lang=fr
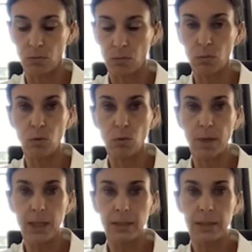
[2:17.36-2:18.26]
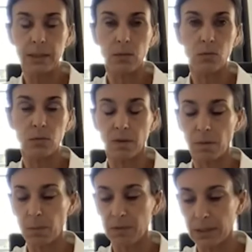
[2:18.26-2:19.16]
son domaine initial ou ce qu'on
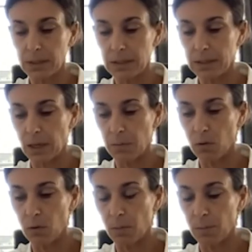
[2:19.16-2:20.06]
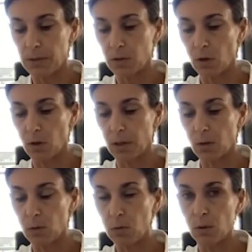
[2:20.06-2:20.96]
avait pensé initialement comme étant
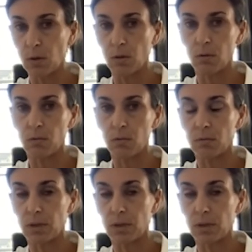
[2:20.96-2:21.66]
inclus dans